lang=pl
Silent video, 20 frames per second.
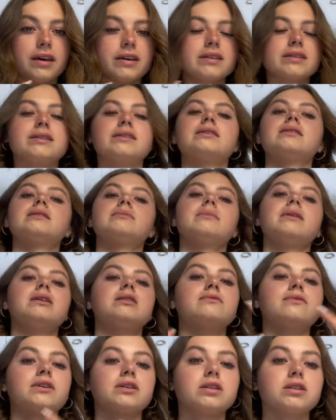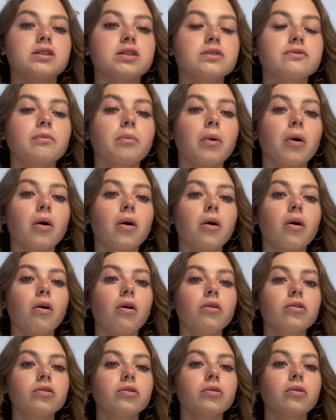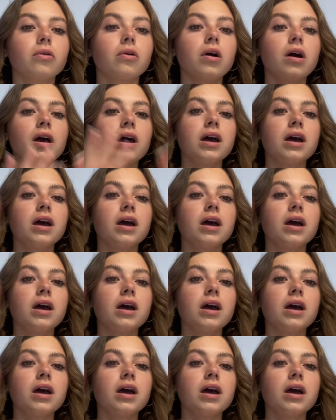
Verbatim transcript: jest zmienić właśnie coś w pokoju,